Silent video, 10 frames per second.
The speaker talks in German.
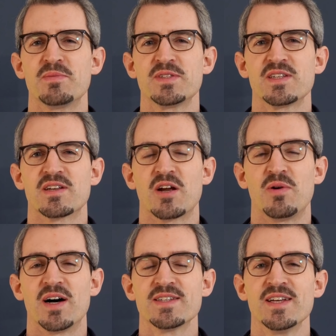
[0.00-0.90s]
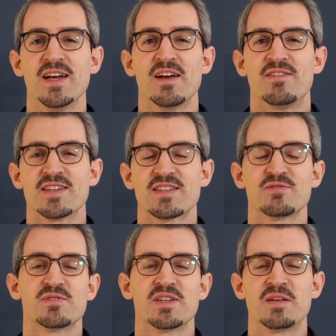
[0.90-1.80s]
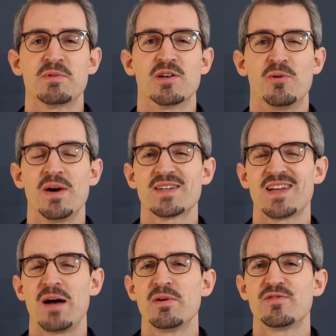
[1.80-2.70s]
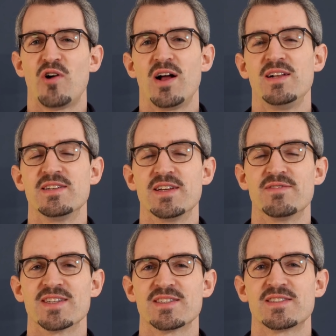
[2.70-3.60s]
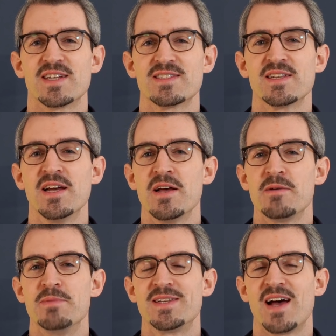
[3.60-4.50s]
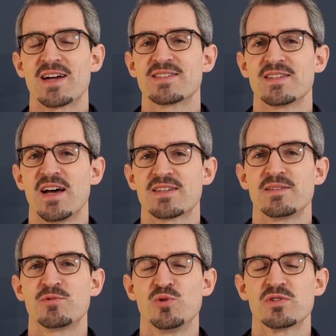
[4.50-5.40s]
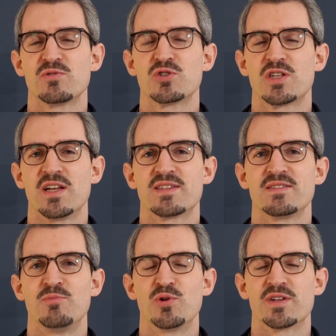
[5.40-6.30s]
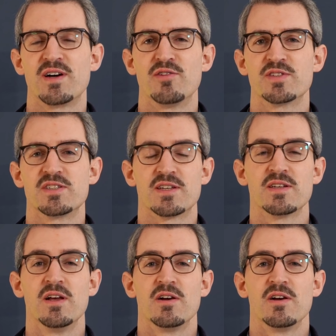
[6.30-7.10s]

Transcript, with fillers: bisschen genauer an, was das Unternehmen genau macht, aber vor allen Dingen, was es jetzt mit der Aktie nach dem Kursrutsch der letzten Monate auf sich hat.